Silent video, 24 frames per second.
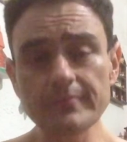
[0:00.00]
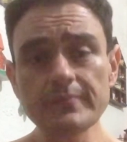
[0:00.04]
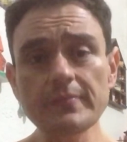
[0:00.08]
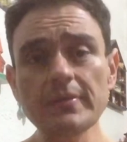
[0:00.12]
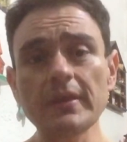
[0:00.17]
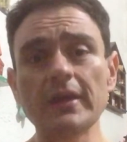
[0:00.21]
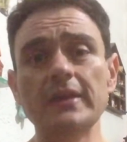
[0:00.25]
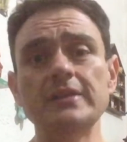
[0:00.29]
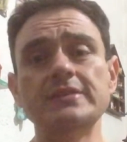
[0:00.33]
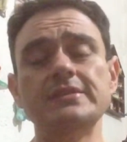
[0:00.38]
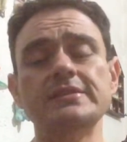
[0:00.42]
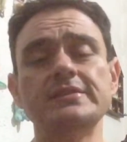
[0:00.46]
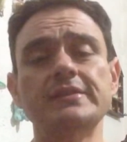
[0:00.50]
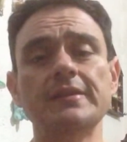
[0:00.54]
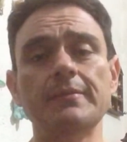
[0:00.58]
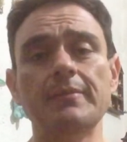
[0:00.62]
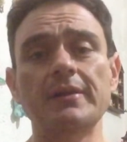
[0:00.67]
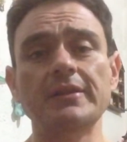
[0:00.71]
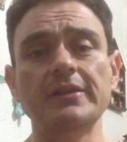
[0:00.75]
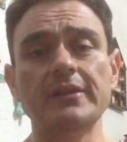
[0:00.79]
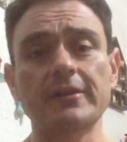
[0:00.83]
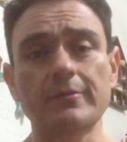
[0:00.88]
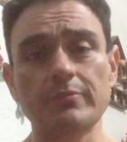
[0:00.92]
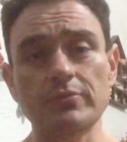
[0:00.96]
el sistema
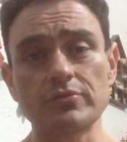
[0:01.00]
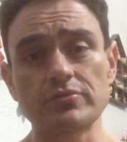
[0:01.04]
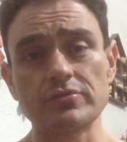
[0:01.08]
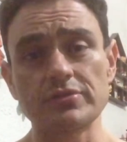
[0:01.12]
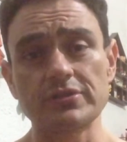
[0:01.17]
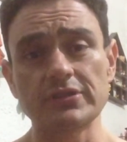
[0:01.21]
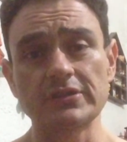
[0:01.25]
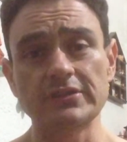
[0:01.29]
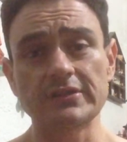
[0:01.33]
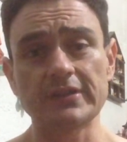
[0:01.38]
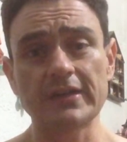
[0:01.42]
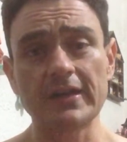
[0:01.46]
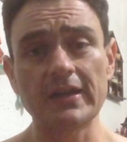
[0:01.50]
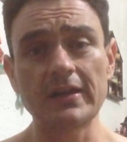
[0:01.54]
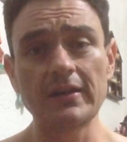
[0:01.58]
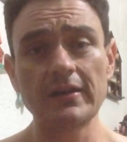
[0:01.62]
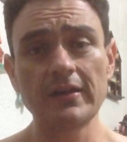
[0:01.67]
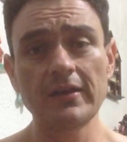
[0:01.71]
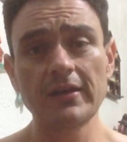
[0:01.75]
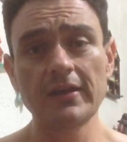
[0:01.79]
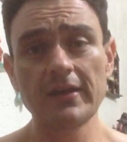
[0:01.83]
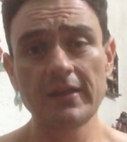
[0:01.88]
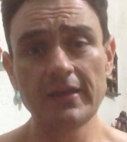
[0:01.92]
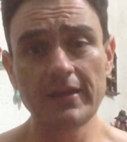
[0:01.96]
nervioso central
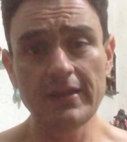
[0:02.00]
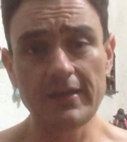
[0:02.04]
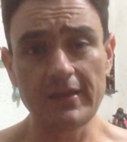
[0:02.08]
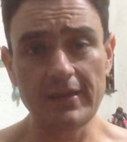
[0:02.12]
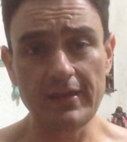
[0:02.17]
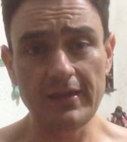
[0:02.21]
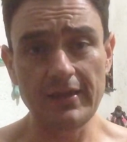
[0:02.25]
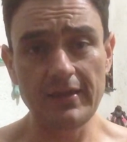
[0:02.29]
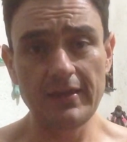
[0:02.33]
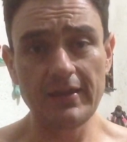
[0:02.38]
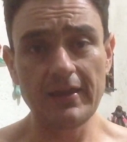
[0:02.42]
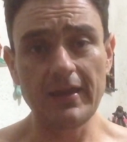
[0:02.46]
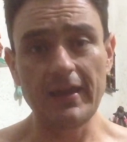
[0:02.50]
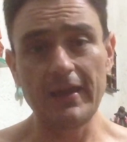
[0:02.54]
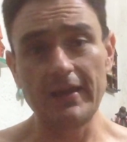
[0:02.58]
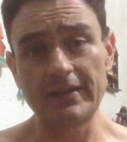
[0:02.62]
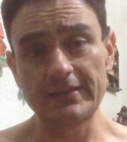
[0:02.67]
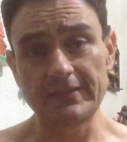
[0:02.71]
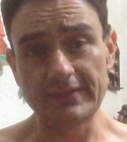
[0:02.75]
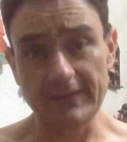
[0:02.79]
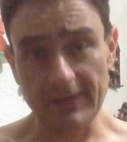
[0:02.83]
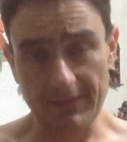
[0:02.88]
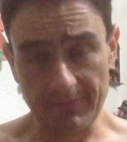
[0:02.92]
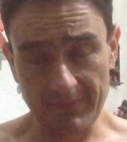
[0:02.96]
y el
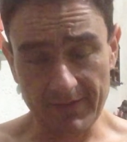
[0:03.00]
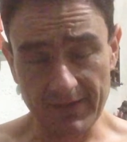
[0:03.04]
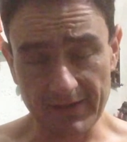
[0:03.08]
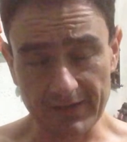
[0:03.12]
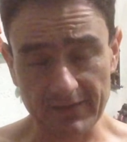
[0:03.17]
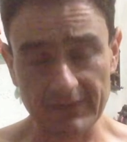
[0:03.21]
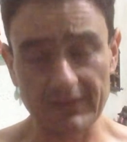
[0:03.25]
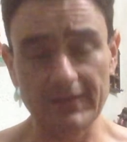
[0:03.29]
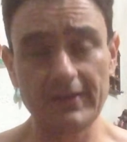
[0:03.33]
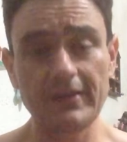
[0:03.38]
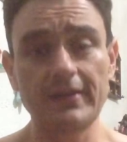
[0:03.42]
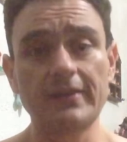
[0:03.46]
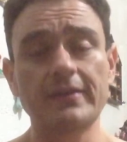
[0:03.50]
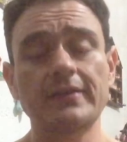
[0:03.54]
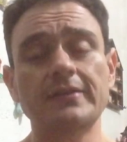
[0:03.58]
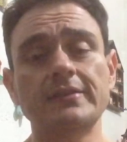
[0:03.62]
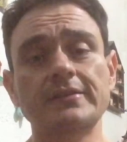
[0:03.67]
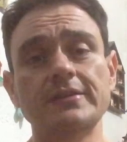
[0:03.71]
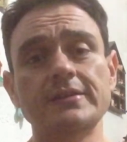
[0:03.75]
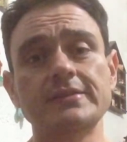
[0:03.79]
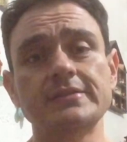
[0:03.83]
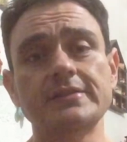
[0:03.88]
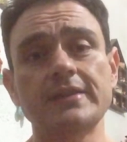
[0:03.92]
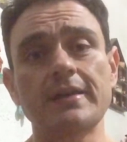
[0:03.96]
té verde
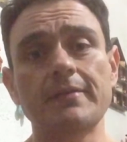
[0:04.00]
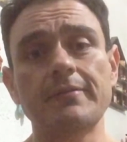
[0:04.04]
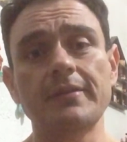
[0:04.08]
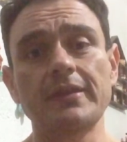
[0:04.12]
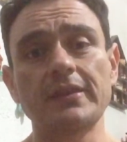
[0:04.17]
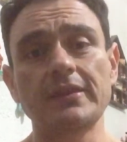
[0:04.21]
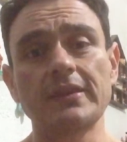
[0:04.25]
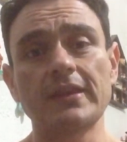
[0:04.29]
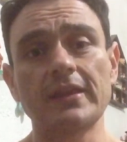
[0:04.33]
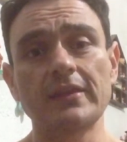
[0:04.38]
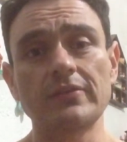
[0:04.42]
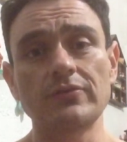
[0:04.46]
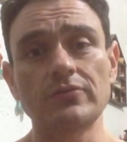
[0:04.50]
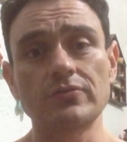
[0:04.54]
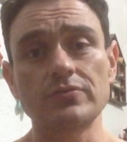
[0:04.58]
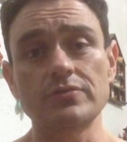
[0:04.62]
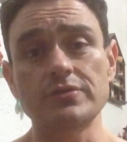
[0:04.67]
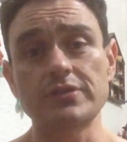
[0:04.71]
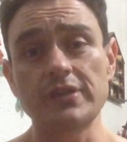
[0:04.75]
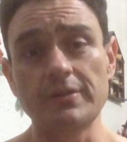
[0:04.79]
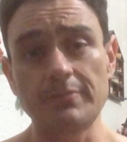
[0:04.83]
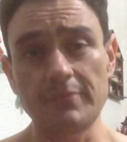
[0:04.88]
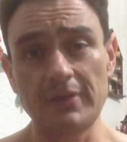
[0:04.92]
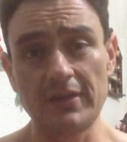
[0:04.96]
te está brindando
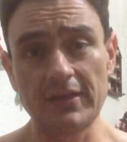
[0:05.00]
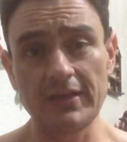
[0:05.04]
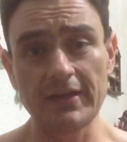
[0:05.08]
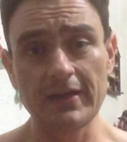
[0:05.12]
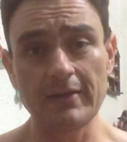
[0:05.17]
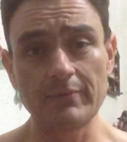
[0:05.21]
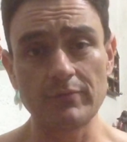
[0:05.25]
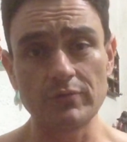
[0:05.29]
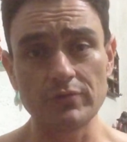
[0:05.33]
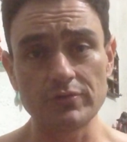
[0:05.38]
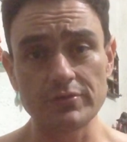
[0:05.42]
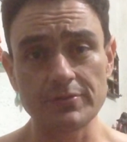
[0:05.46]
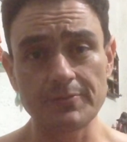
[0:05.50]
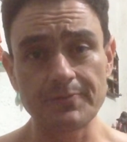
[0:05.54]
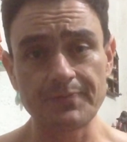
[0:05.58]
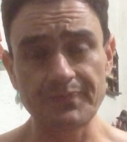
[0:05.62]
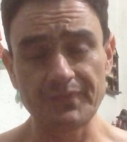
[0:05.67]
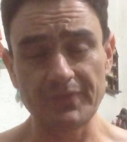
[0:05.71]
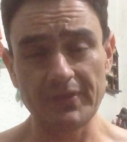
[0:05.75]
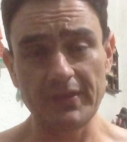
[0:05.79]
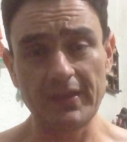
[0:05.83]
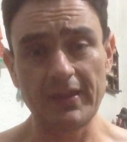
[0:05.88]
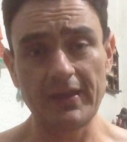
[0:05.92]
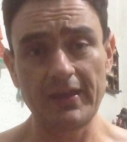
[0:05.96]
100 miligramos
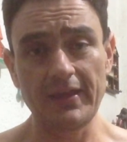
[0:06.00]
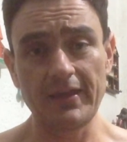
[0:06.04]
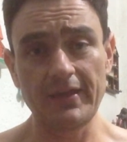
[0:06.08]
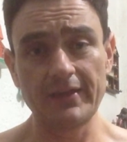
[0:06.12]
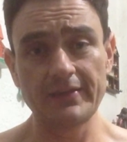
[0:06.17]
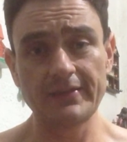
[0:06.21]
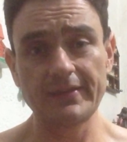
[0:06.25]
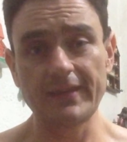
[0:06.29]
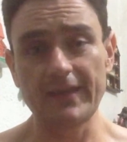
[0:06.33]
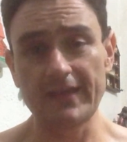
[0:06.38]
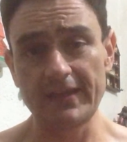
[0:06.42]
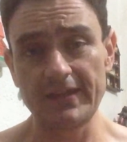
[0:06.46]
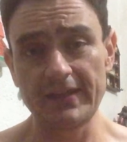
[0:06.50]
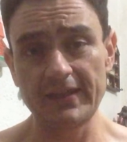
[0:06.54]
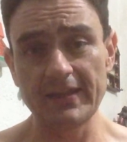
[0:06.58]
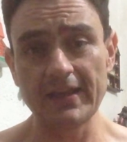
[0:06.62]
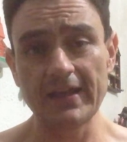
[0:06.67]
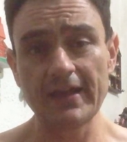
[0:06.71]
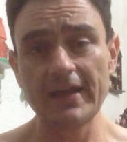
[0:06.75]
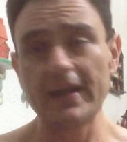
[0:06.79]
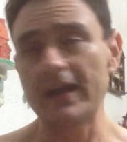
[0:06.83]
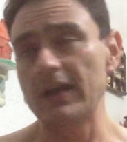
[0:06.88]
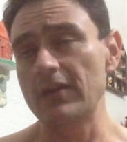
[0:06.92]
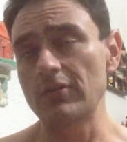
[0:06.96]
de teína
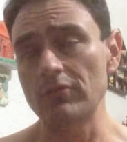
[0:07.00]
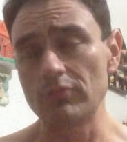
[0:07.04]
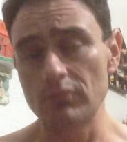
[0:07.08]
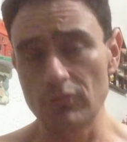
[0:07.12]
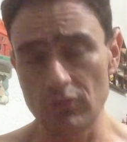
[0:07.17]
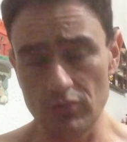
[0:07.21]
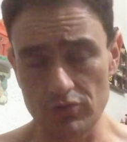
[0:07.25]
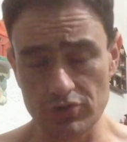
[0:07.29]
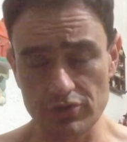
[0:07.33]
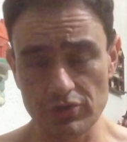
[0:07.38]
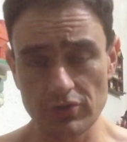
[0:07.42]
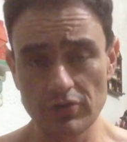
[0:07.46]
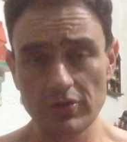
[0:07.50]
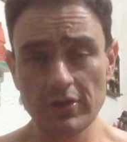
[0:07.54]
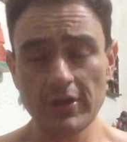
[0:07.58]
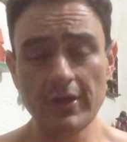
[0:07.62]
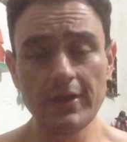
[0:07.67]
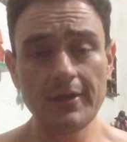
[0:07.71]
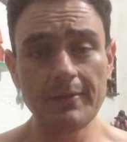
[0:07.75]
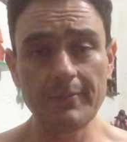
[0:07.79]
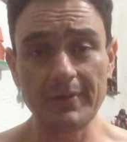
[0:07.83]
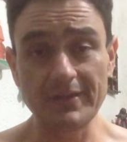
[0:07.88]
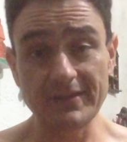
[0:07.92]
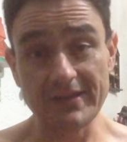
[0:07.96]
a lo mucho
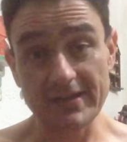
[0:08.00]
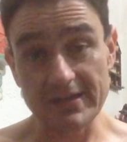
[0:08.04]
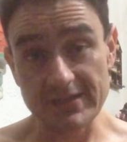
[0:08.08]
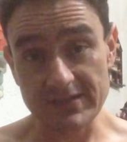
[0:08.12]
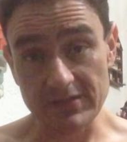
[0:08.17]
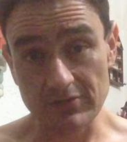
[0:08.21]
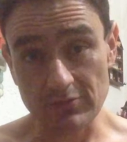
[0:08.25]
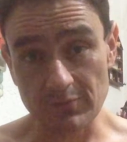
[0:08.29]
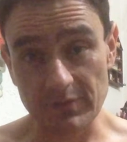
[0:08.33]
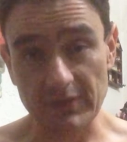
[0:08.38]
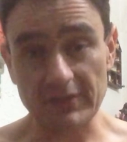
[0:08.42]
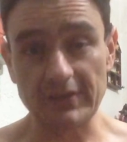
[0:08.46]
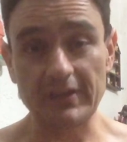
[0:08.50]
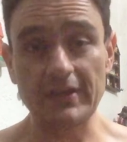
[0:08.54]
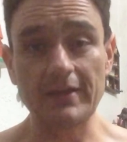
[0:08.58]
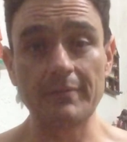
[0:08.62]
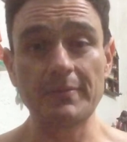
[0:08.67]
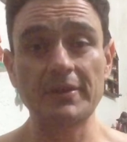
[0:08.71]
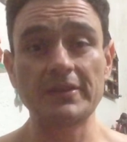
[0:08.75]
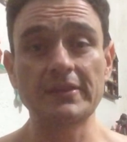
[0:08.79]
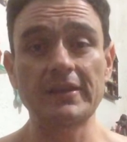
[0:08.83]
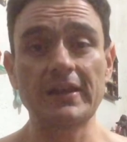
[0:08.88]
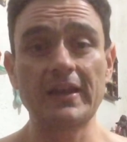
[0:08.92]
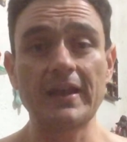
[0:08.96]
vendría siendo
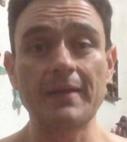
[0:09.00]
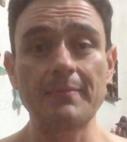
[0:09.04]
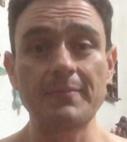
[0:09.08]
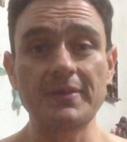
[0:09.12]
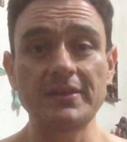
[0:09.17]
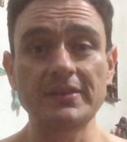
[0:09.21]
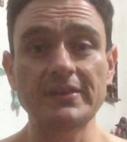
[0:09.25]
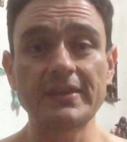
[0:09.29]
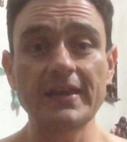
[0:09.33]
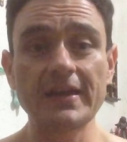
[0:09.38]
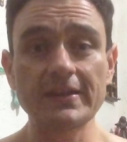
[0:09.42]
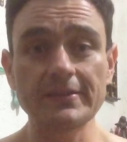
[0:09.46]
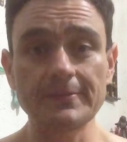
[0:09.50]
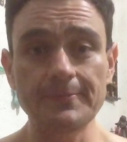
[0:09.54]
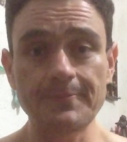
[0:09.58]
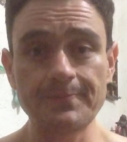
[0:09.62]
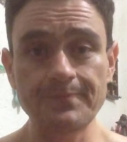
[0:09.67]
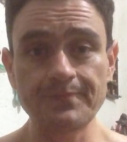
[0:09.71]
prácticamente la mitad